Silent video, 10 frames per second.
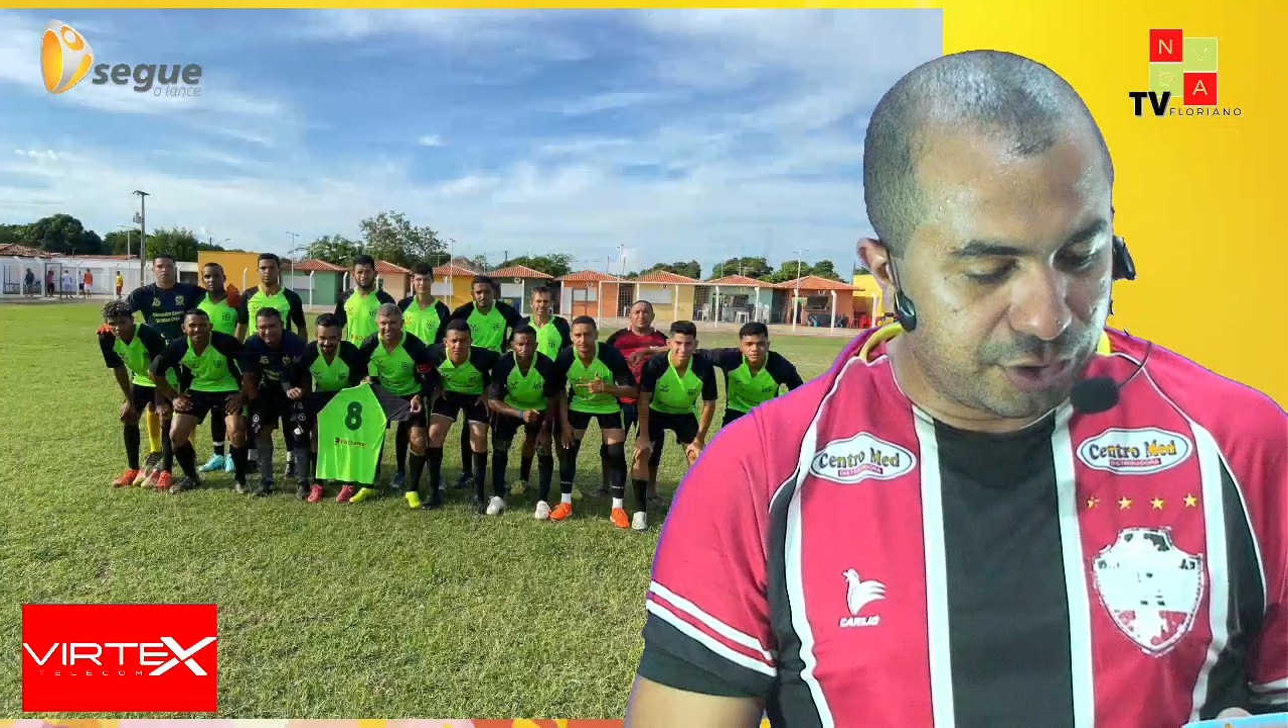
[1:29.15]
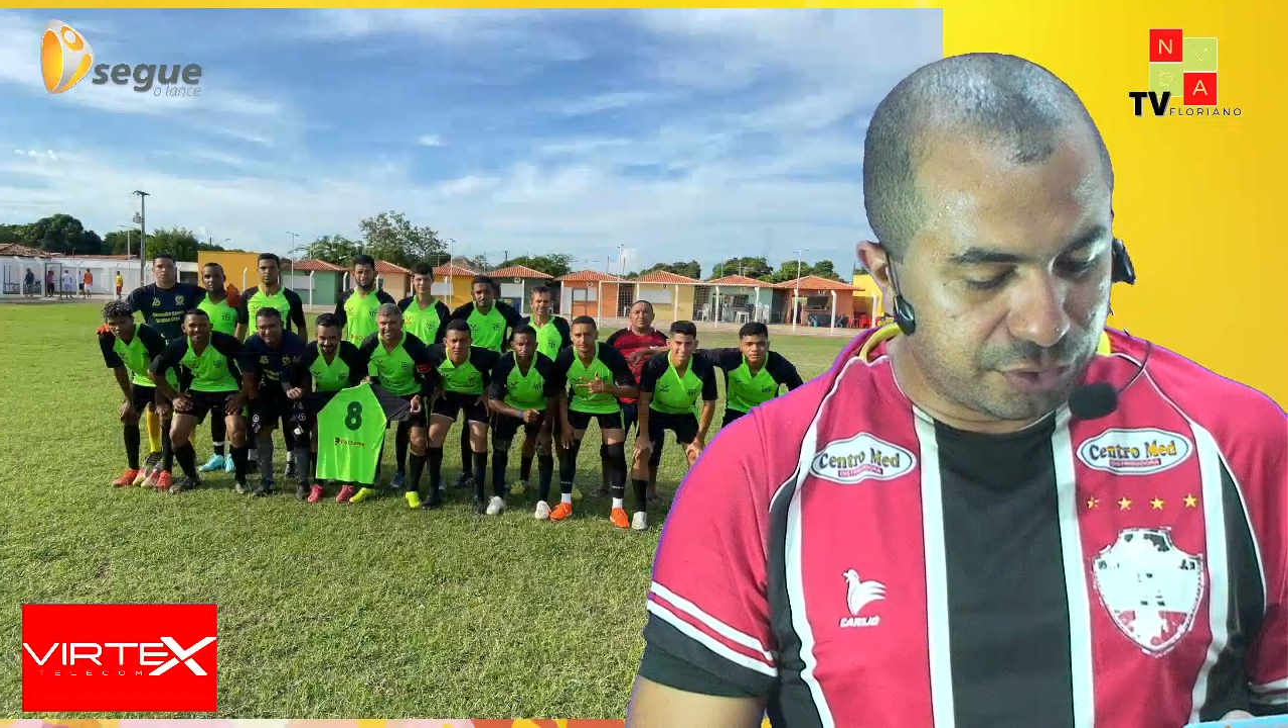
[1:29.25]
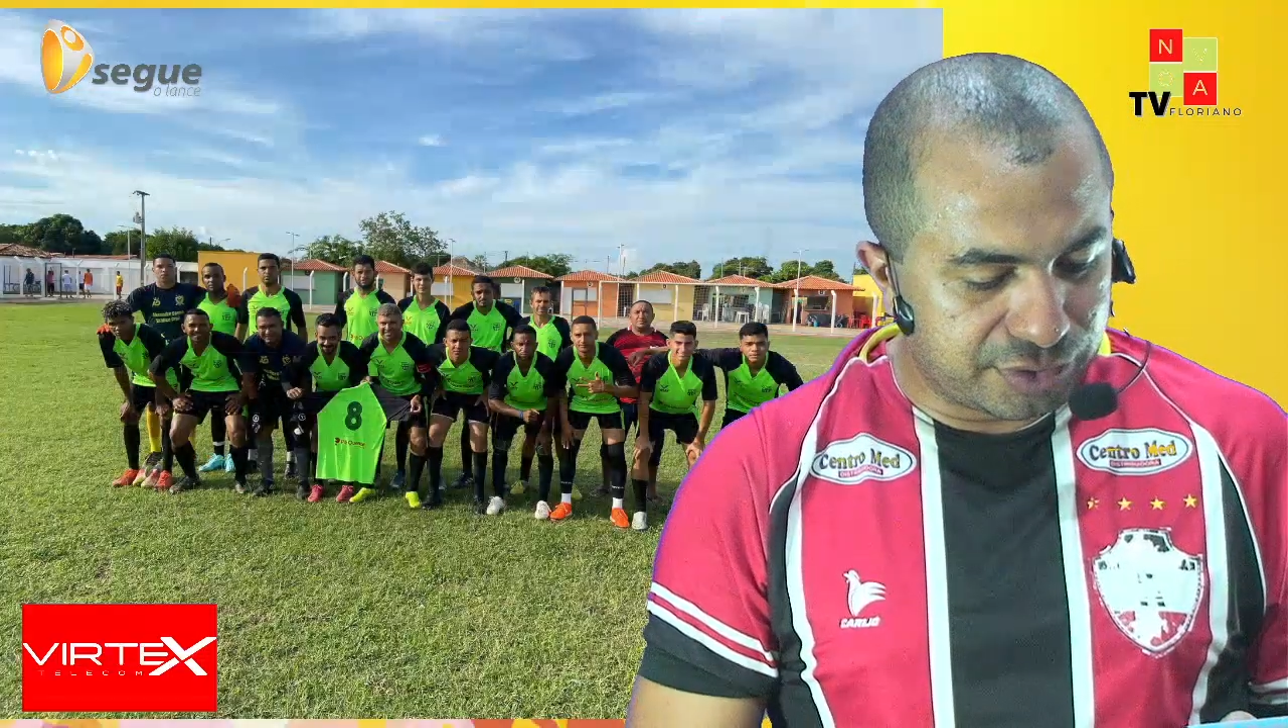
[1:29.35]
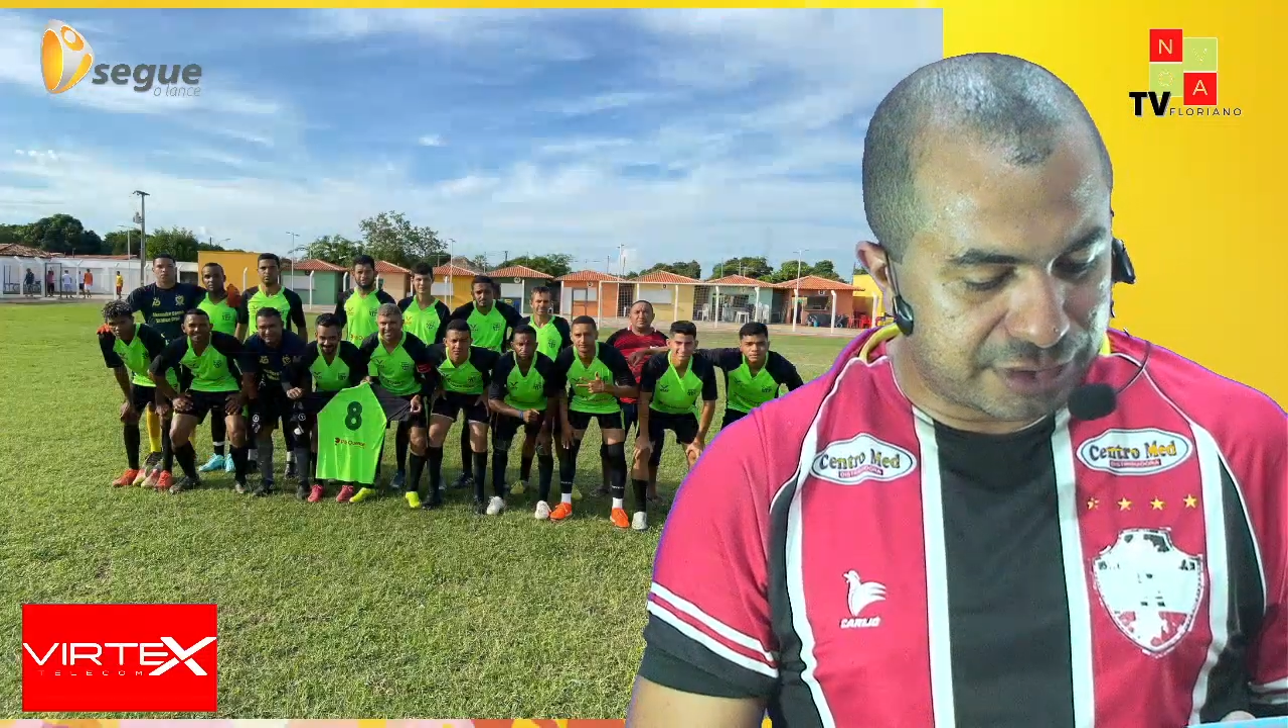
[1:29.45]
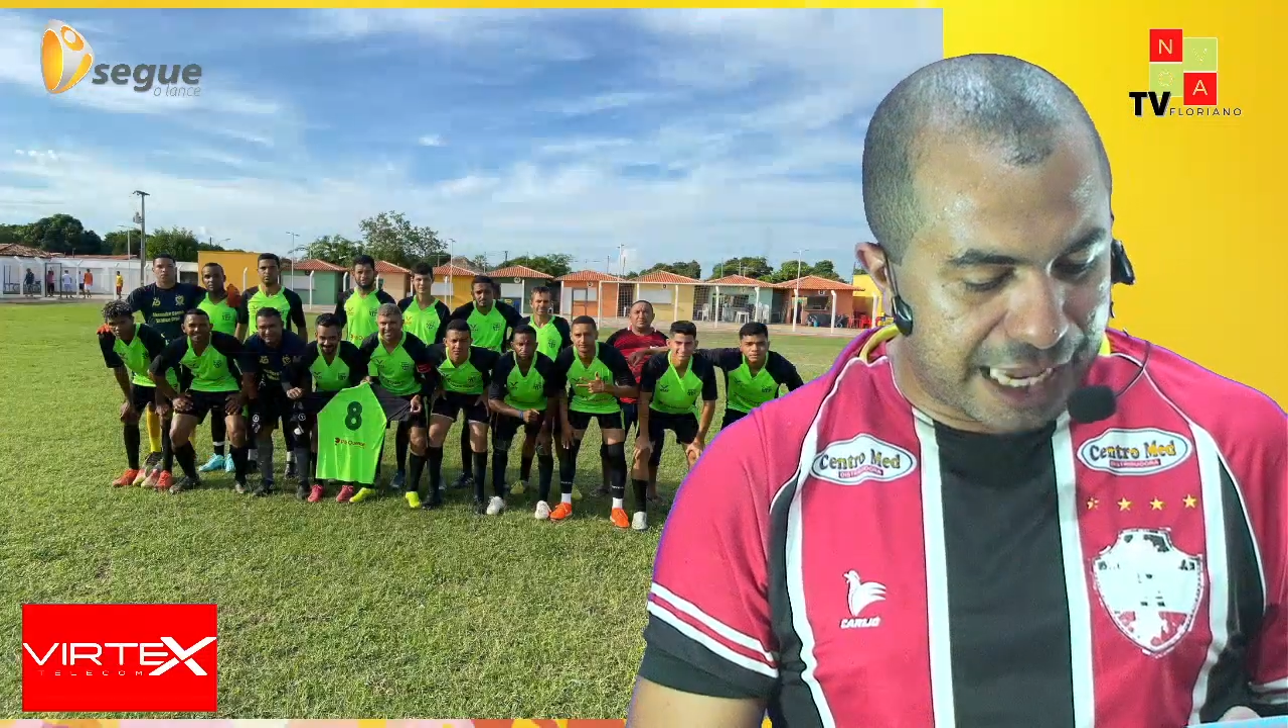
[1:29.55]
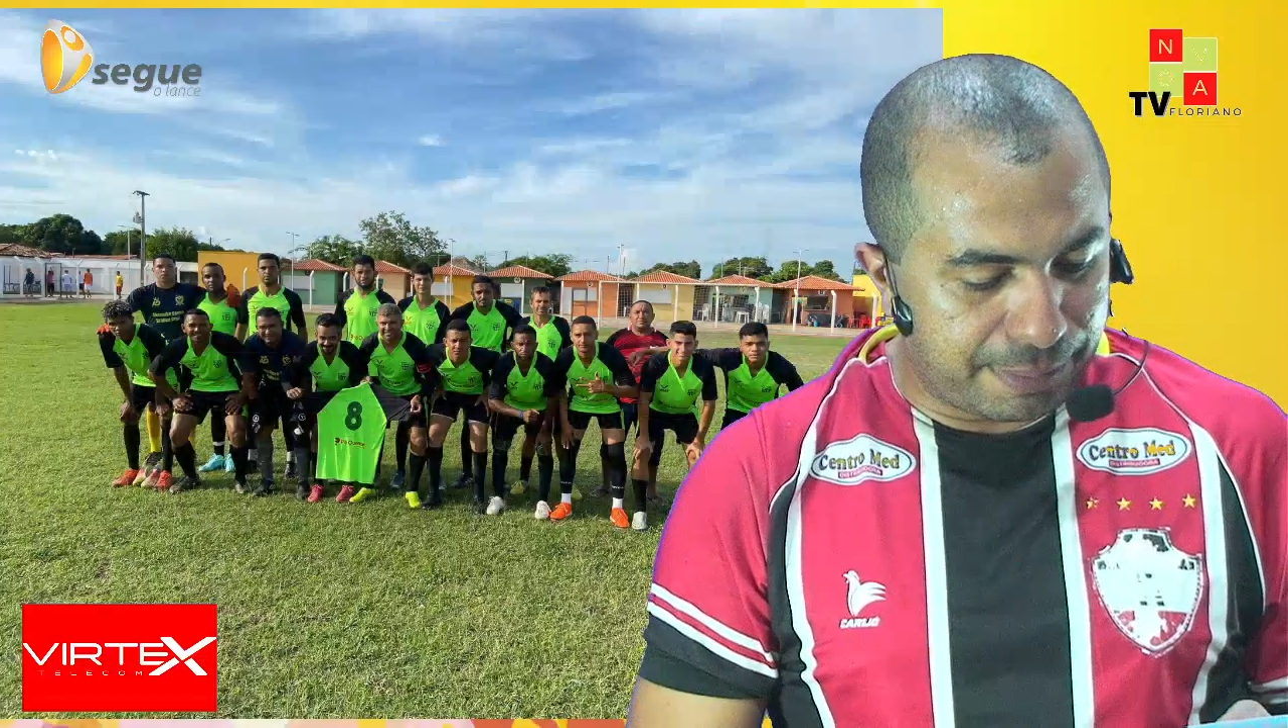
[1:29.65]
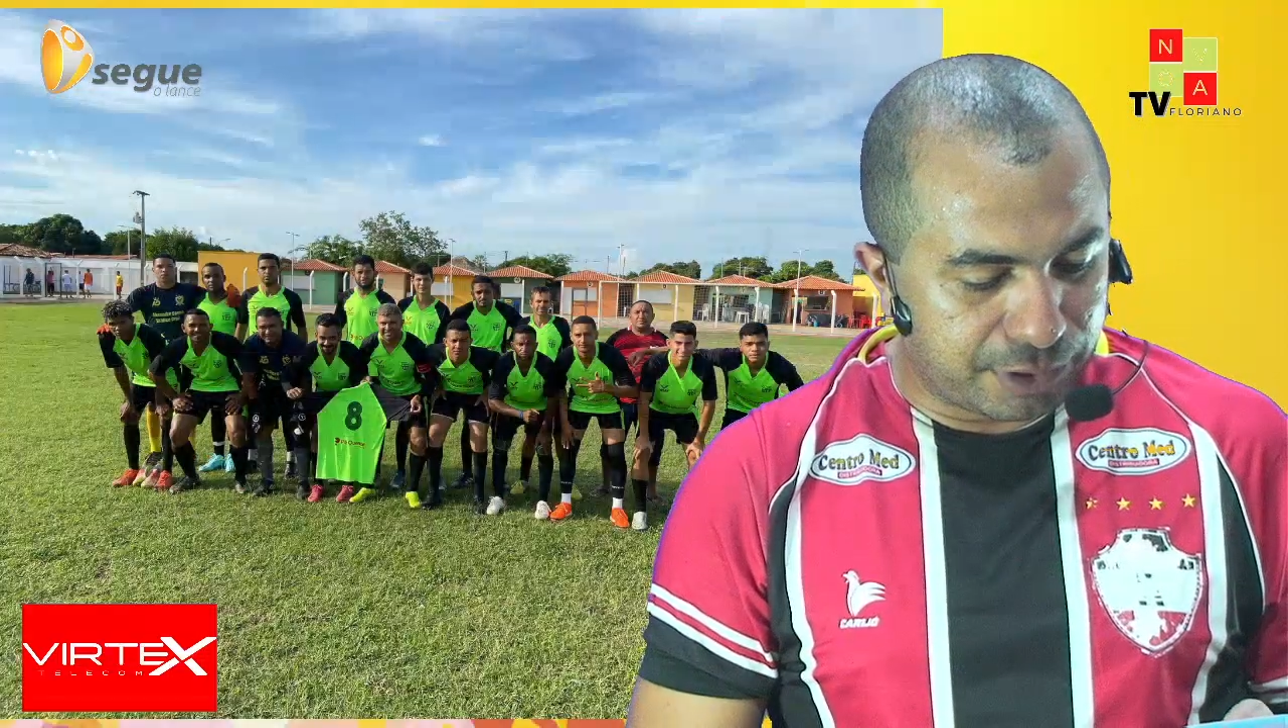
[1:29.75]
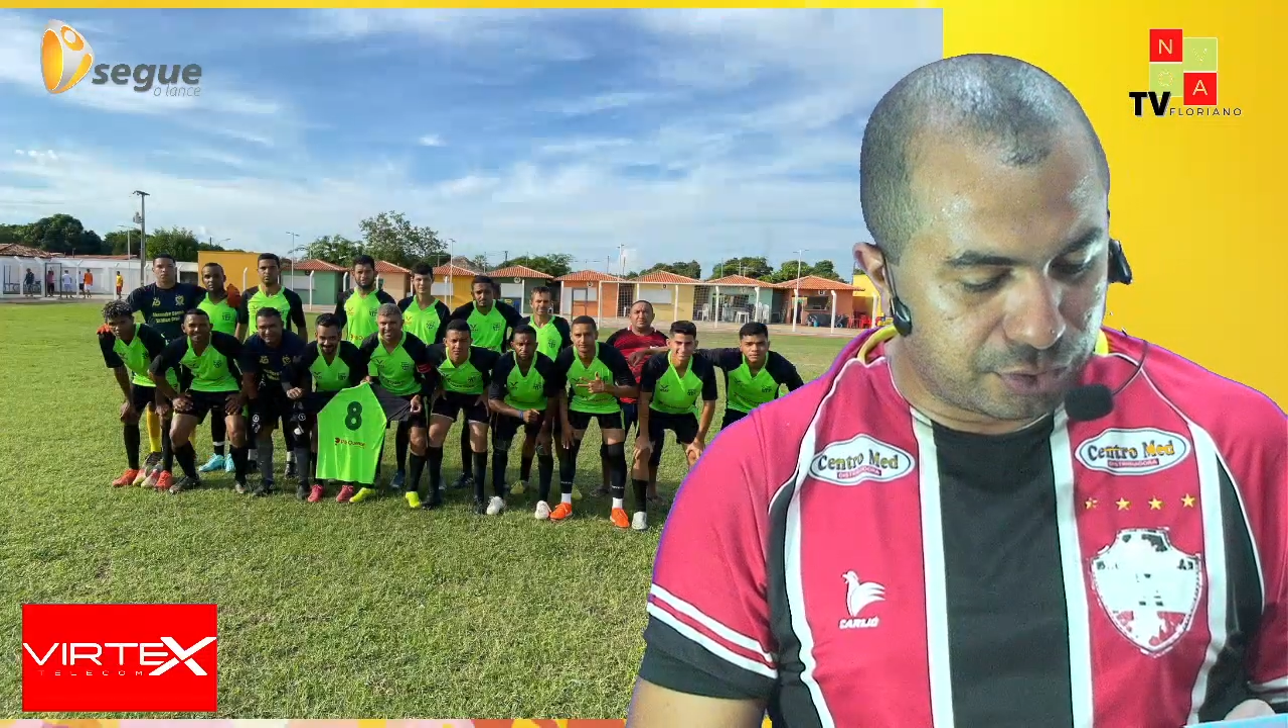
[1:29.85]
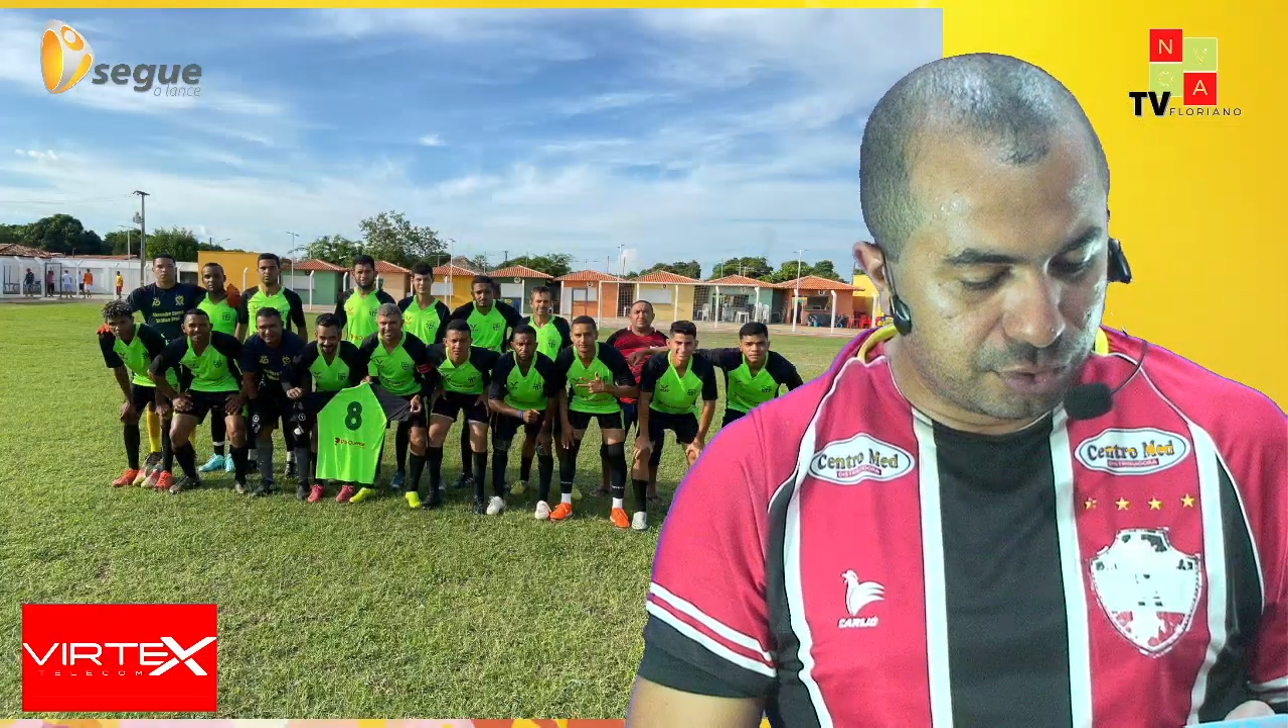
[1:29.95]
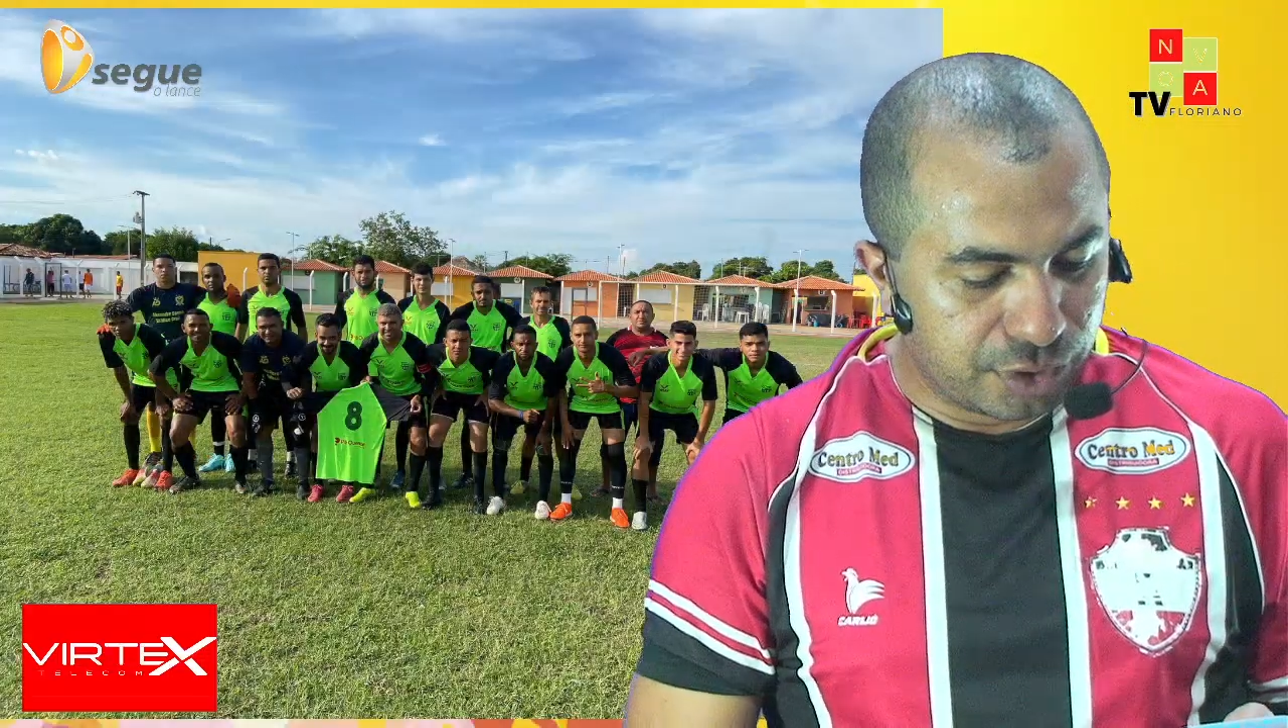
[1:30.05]
E no
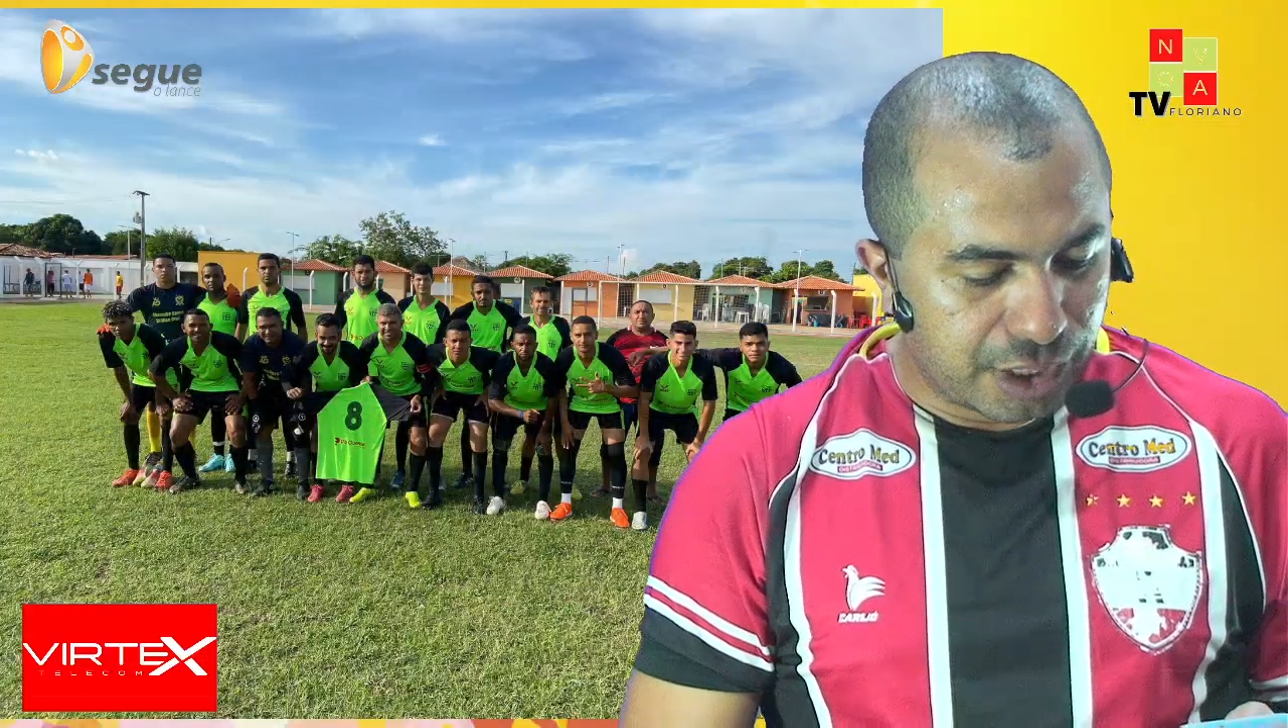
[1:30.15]
sábado,